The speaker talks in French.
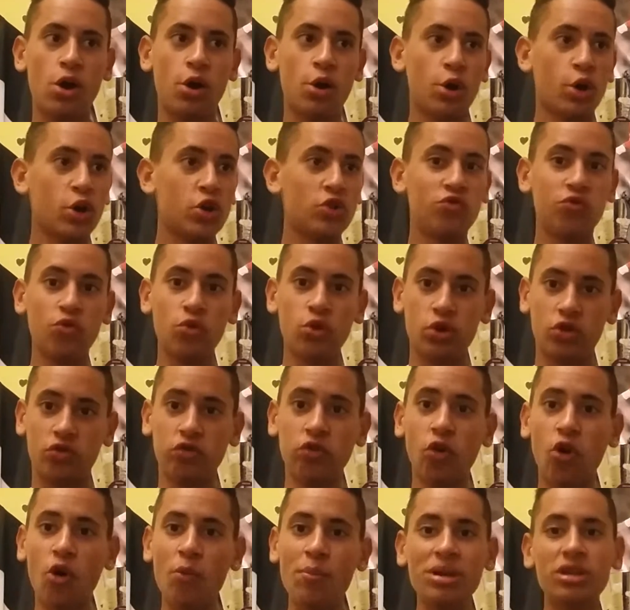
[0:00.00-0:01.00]
Euh, je,
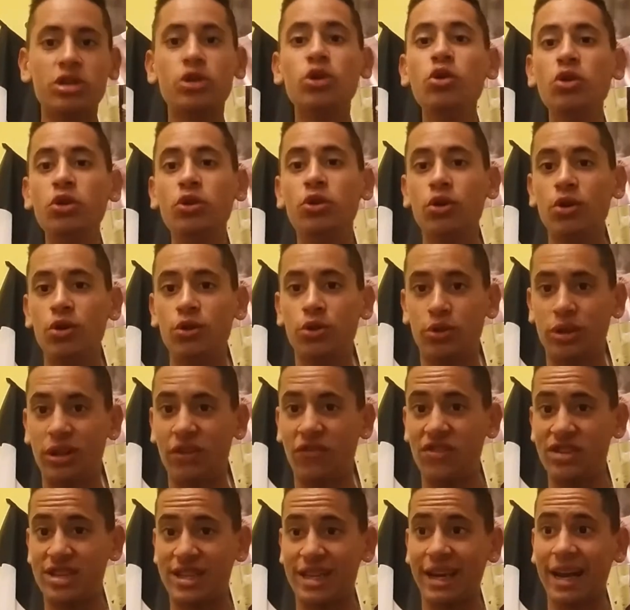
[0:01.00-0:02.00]
vous remets celui de, de
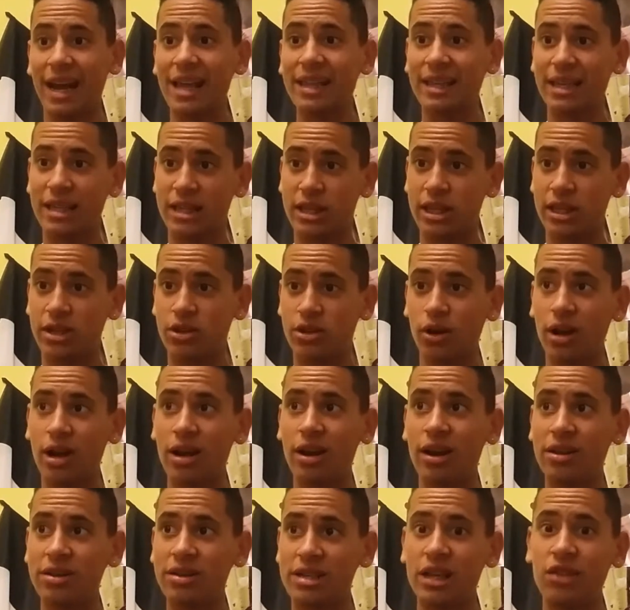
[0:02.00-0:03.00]
TFC qui est sur
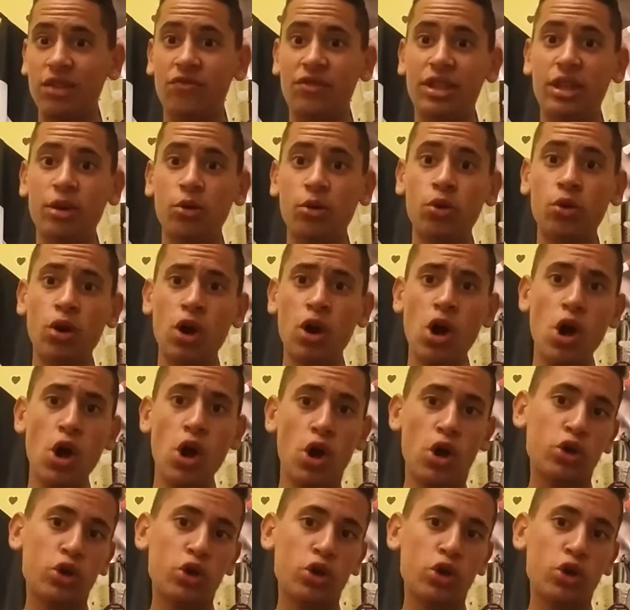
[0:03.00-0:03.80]
l'ancienne vidéo.